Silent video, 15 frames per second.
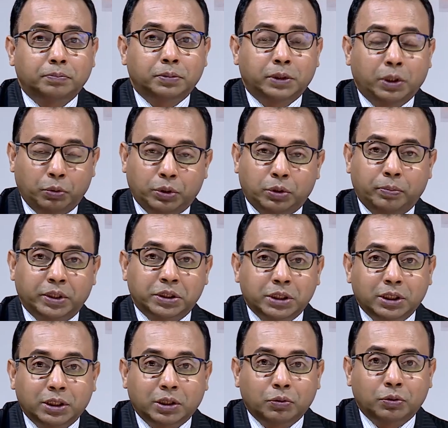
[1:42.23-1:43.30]
কেউ একটু বেশি
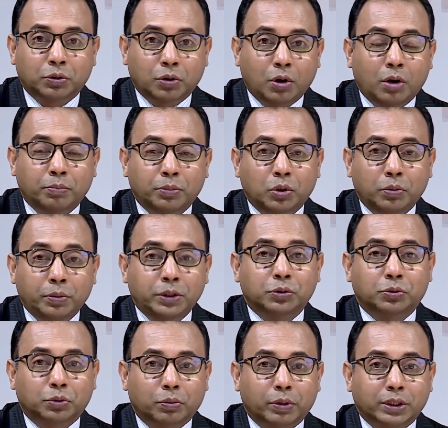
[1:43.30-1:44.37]
কেউ একটু কম
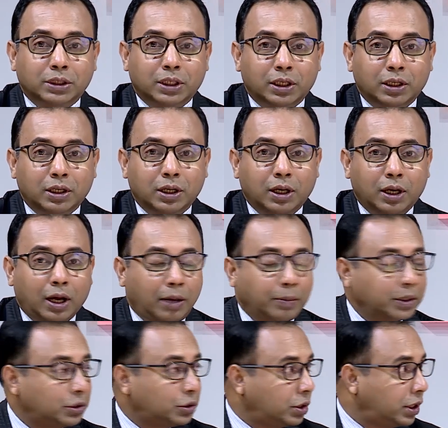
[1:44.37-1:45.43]
অভিযুক্ত হয়েছিলেন
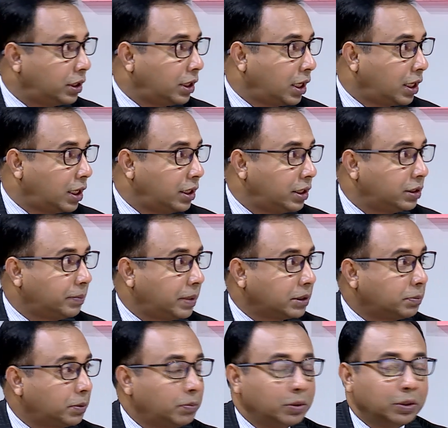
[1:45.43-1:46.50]
আমাদের সঙ্গে ঢাকার নিজ
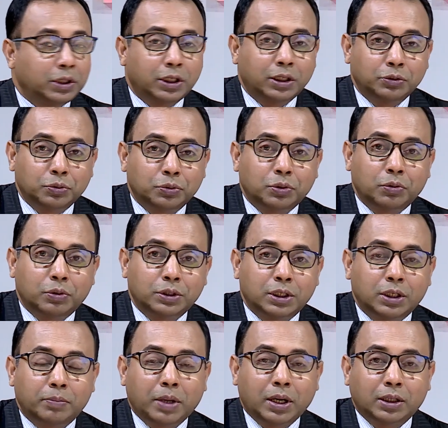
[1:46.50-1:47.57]
বাসভবন থেকে যুক্ত হচ্ছেন
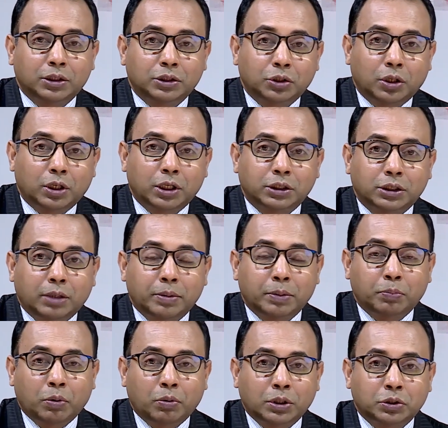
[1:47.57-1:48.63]
বাংলাদেশ সরকারের সাবেক
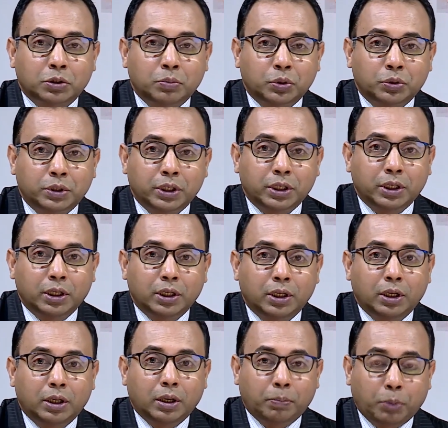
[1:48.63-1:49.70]
পররাষ্ট্রমন্ত্রী
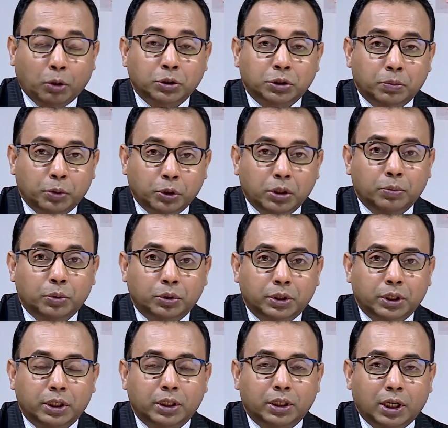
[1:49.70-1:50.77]
পররাষ্ট্র
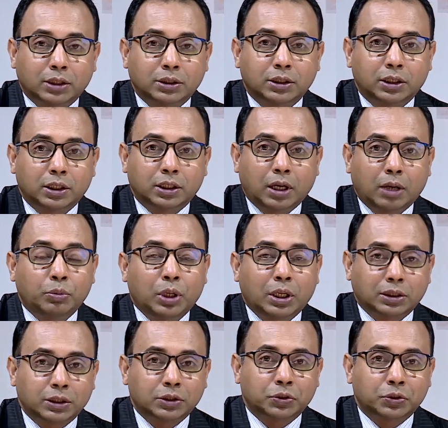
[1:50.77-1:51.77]
প্রতিমন্ত্রী রাজনীতিক আবুল হাসান